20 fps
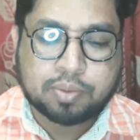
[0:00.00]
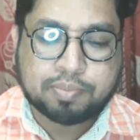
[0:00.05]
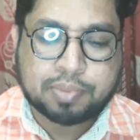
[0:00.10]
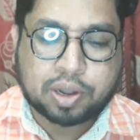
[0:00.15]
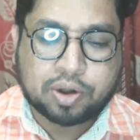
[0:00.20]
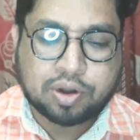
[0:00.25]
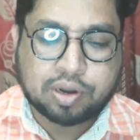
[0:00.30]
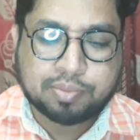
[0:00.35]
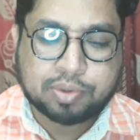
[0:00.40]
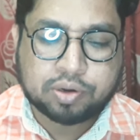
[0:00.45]

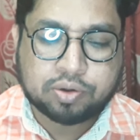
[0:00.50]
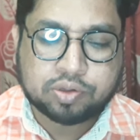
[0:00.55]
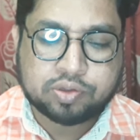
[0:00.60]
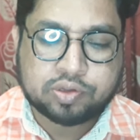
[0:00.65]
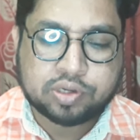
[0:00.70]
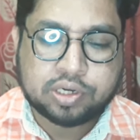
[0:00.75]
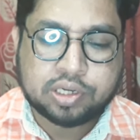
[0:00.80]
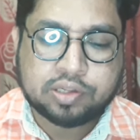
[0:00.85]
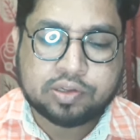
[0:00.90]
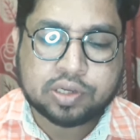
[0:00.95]
বারো নম্বর
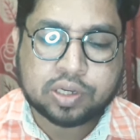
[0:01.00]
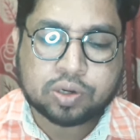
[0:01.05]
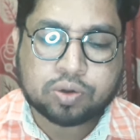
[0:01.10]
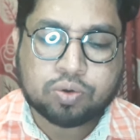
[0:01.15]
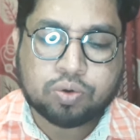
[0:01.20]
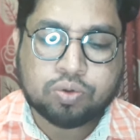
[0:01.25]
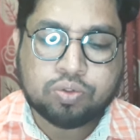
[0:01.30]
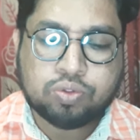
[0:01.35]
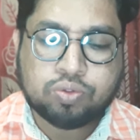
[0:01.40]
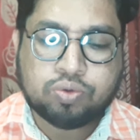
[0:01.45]
হচ্ছে নিচের
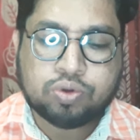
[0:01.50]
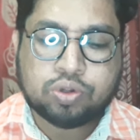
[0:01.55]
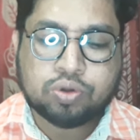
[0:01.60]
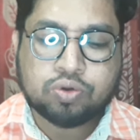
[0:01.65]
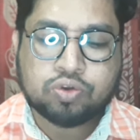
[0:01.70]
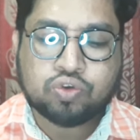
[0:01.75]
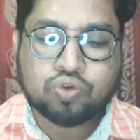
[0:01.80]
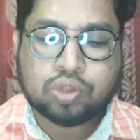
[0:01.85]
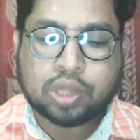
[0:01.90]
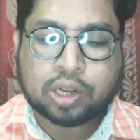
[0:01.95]
কোন দুটি
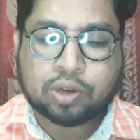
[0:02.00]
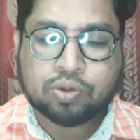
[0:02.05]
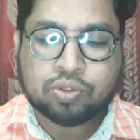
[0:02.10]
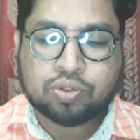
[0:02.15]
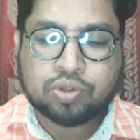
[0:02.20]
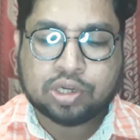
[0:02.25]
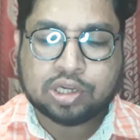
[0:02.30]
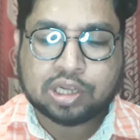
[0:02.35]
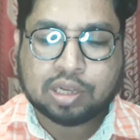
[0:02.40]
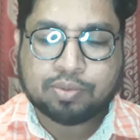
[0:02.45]
ওষুধ
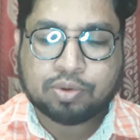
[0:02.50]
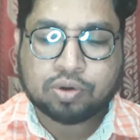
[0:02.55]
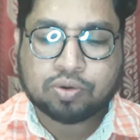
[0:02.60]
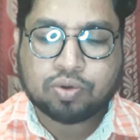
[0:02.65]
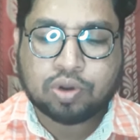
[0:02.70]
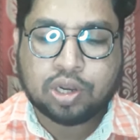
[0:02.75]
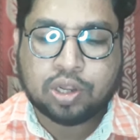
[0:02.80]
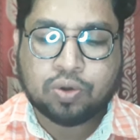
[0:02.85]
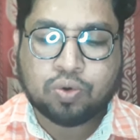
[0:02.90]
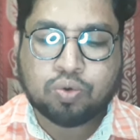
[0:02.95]
একত্রে সেবন
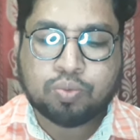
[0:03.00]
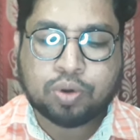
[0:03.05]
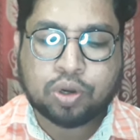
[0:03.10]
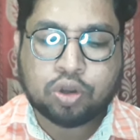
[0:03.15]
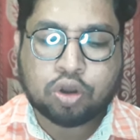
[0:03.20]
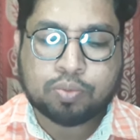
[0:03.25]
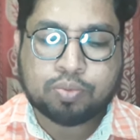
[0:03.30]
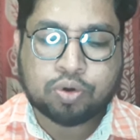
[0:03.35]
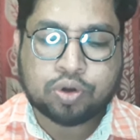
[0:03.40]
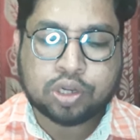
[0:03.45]
করলে উভয়
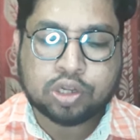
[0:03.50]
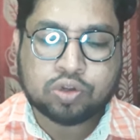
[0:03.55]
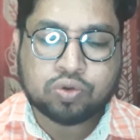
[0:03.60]
অপরটি